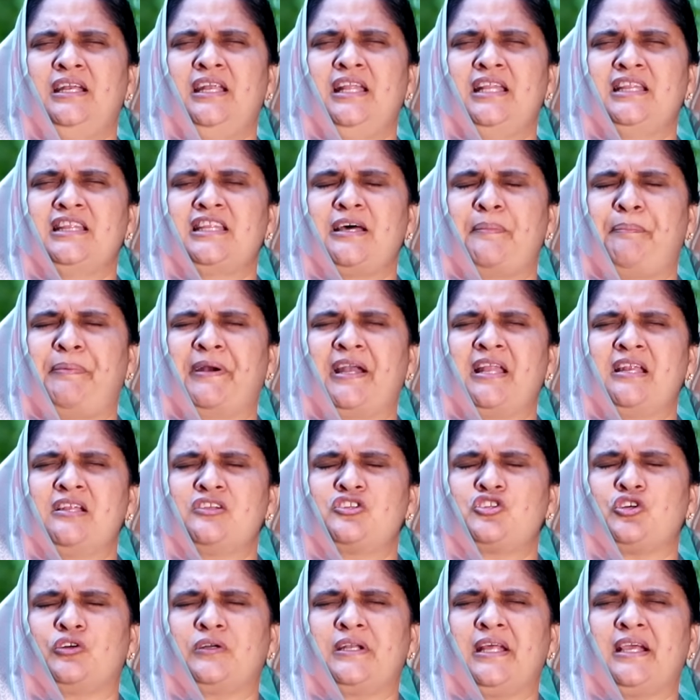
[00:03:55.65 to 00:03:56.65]
నింద పడిన
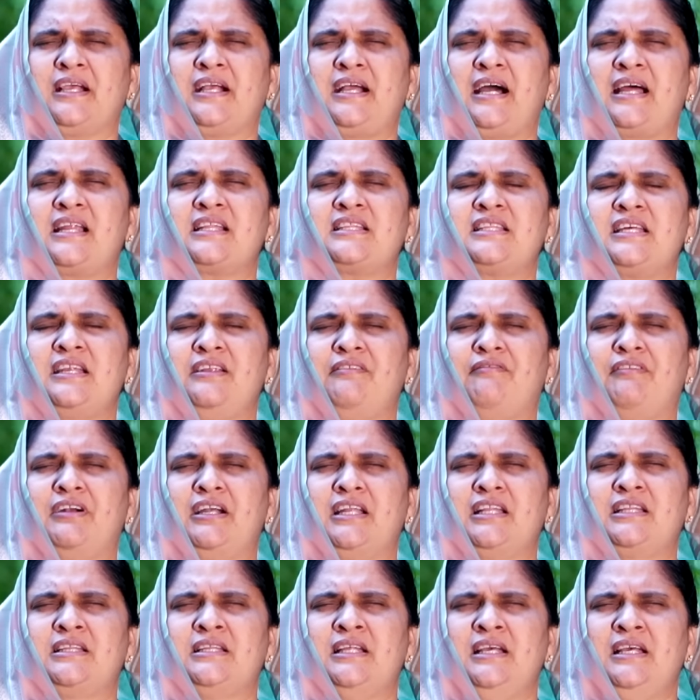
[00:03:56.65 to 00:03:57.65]
చోటే
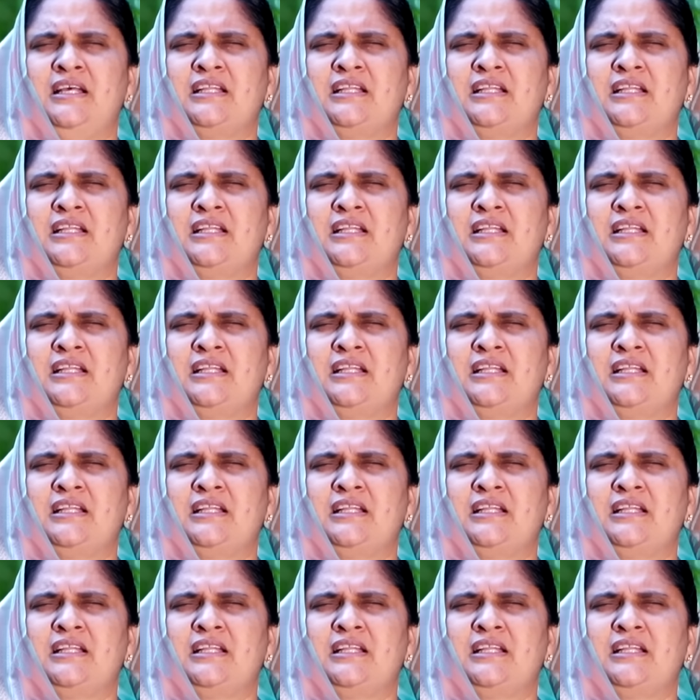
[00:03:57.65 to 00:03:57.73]
ఘనతనివ్వండి